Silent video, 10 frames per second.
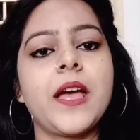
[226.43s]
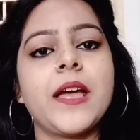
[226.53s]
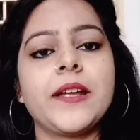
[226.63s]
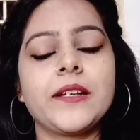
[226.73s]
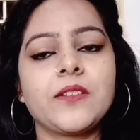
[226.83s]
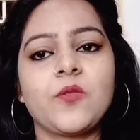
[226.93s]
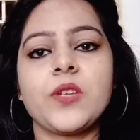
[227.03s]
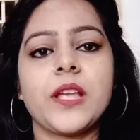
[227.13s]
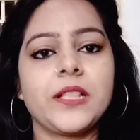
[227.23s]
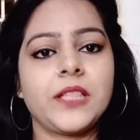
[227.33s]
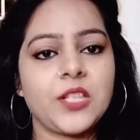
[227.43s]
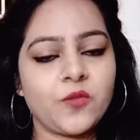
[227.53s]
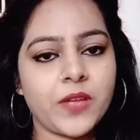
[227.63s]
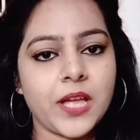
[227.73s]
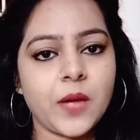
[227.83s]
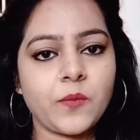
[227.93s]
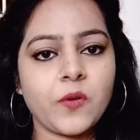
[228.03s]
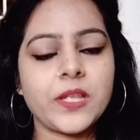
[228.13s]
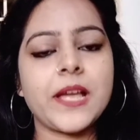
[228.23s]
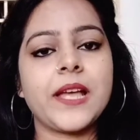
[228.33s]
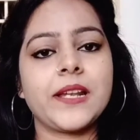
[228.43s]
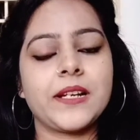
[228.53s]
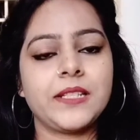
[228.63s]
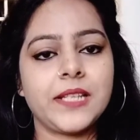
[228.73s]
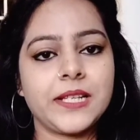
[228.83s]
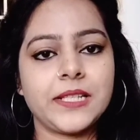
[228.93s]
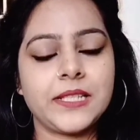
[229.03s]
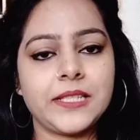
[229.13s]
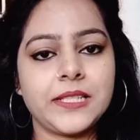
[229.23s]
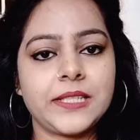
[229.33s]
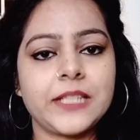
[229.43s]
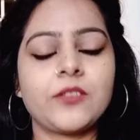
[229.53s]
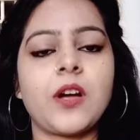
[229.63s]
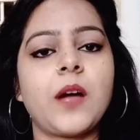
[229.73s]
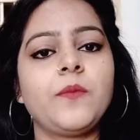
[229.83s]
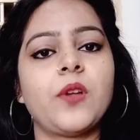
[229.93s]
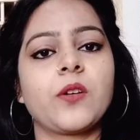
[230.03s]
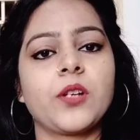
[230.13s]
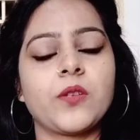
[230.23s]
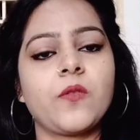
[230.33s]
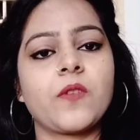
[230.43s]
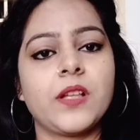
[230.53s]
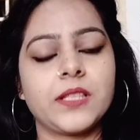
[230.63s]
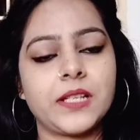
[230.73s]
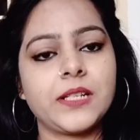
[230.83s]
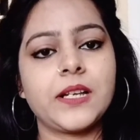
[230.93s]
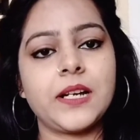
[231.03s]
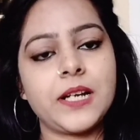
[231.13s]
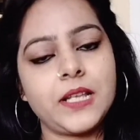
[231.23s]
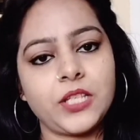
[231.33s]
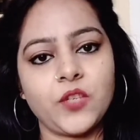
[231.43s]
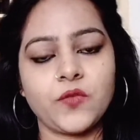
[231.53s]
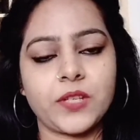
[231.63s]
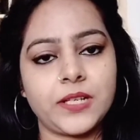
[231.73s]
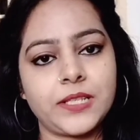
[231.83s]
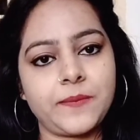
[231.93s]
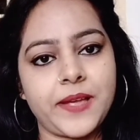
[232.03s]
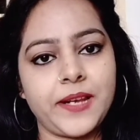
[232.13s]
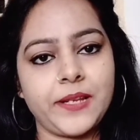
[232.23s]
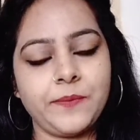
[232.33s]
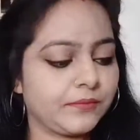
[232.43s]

एंड कोई हेल्थ इशू है आपको या एलर्जी है किसी चीज़ से तो आप डॉक्टर को कंसल्ट कर ले इसे यूज़ करने से पहले